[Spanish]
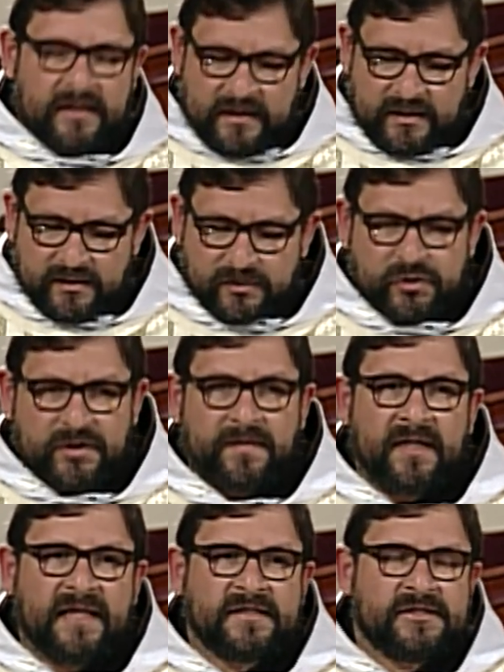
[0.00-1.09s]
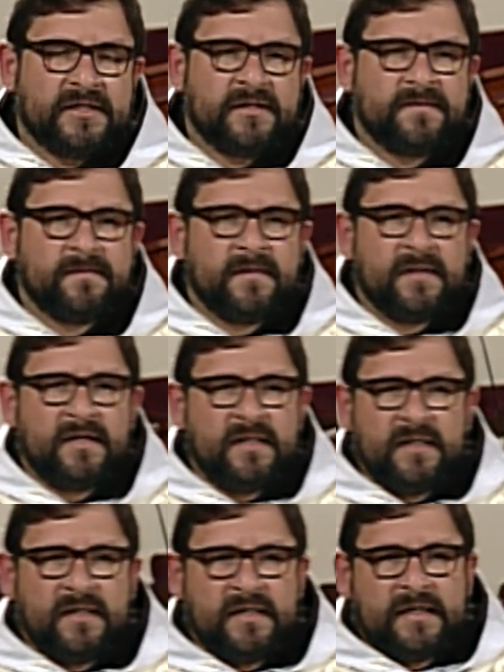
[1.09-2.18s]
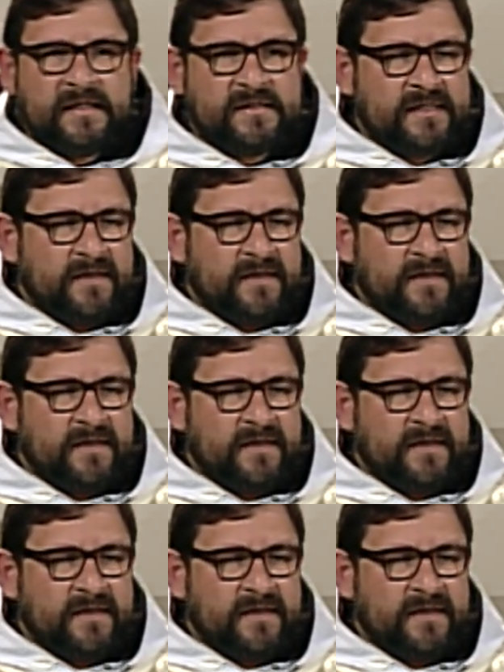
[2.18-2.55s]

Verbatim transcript: Cuando estamos sufriendo alguna tribulación,